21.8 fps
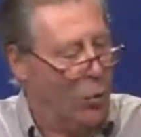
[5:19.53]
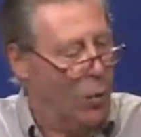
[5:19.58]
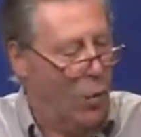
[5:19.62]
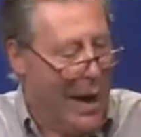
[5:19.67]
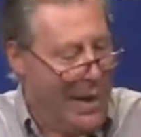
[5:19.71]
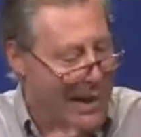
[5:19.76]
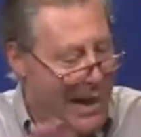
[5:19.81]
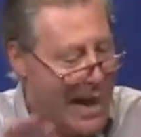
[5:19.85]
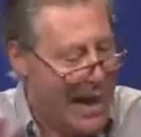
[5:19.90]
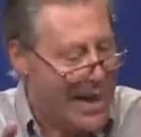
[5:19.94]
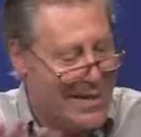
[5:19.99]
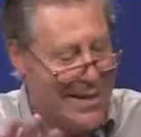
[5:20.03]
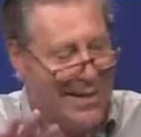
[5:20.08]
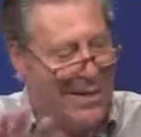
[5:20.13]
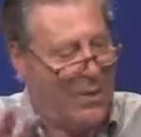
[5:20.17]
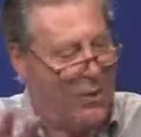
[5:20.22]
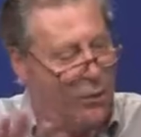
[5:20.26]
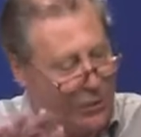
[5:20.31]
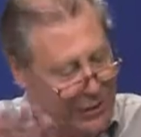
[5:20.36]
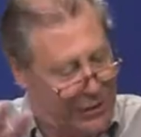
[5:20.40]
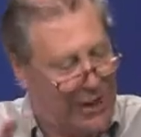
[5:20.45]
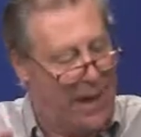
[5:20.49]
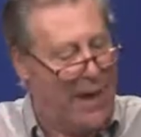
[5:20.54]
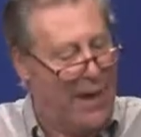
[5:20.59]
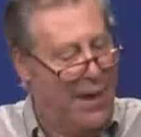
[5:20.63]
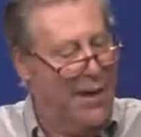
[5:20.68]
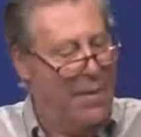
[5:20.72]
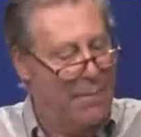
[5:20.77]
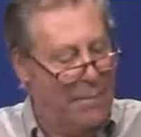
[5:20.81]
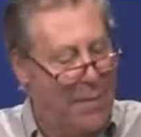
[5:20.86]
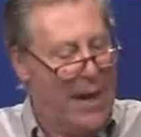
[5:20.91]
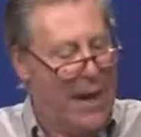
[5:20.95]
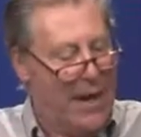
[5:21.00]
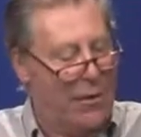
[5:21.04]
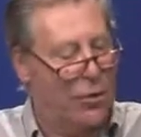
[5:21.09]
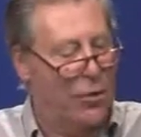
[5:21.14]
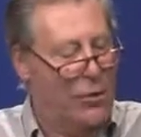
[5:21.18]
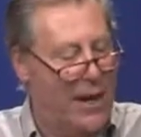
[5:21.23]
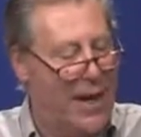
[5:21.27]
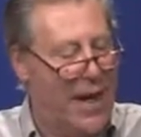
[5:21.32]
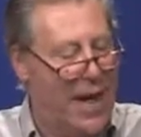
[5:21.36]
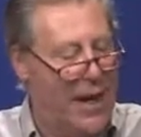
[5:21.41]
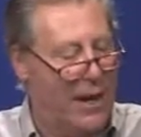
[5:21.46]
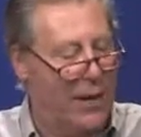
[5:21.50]
Lo harán, lo sé, van a
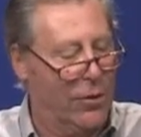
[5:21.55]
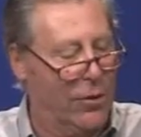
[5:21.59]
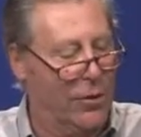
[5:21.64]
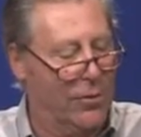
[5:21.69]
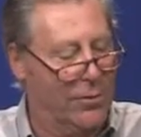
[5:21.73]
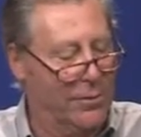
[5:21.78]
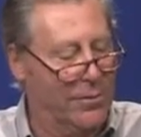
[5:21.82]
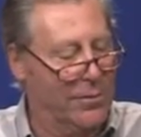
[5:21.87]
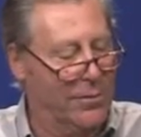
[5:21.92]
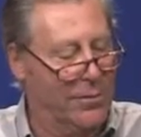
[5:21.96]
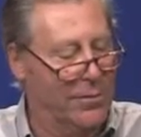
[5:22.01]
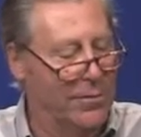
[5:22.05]
condenarlo.